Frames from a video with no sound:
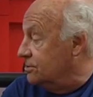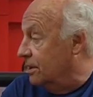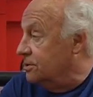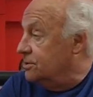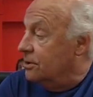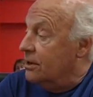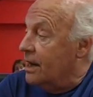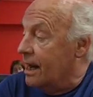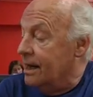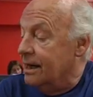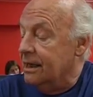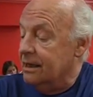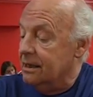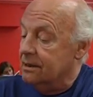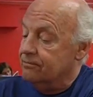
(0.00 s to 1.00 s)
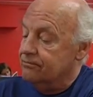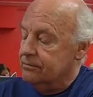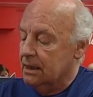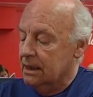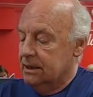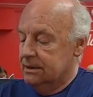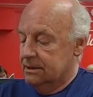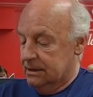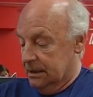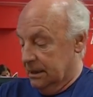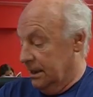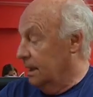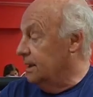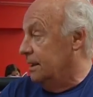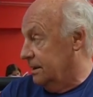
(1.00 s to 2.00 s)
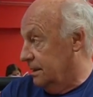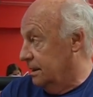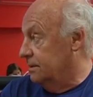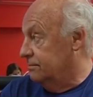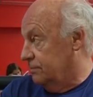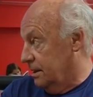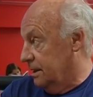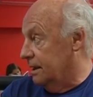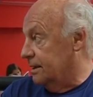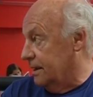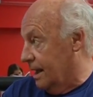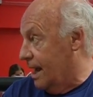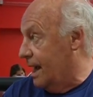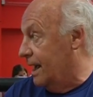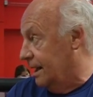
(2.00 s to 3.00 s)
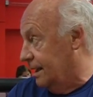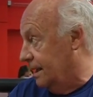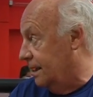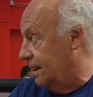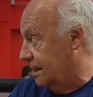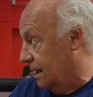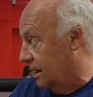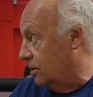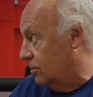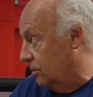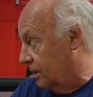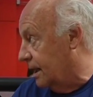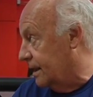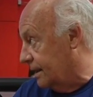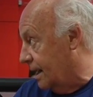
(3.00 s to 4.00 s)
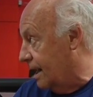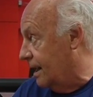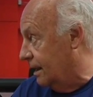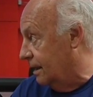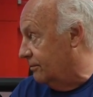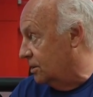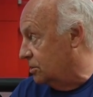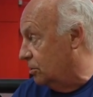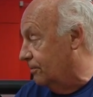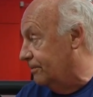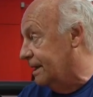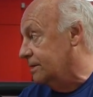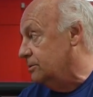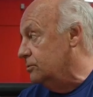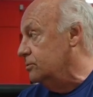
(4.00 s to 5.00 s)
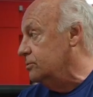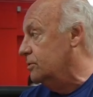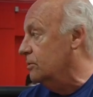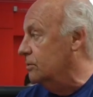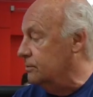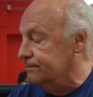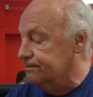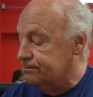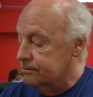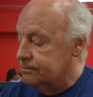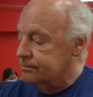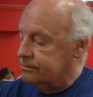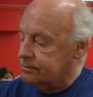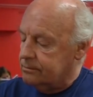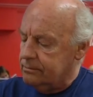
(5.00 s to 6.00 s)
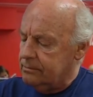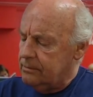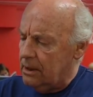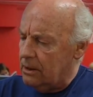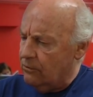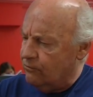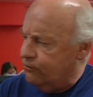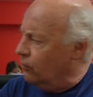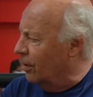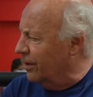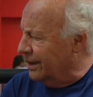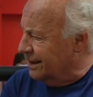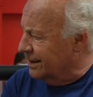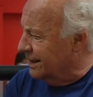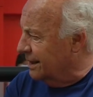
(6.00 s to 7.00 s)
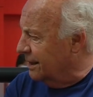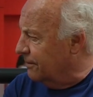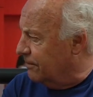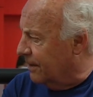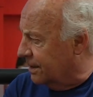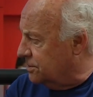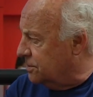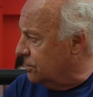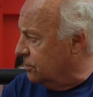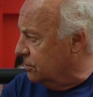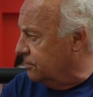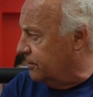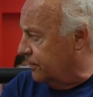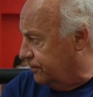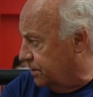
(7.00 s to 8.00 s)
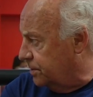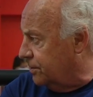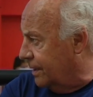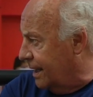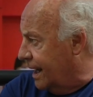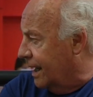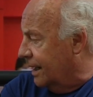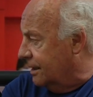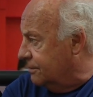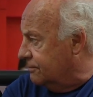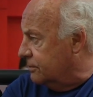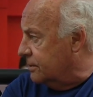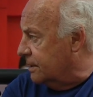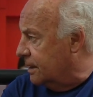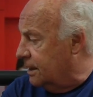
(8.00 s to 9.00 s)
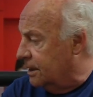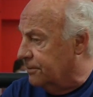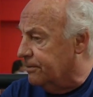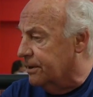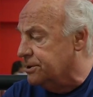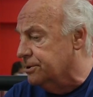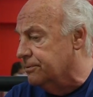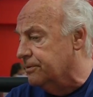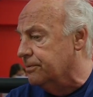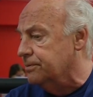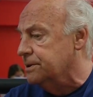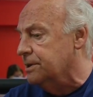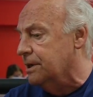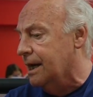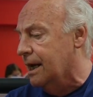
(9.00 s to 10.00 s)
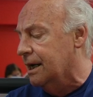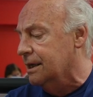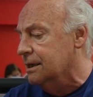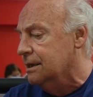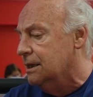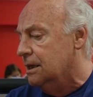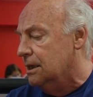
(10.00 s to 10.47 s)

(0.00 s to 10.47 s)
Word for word: di giocare è, è, è, reale, ancora reale, ma soprattutto fuori dello spazio professionale, perché nello spazio professionale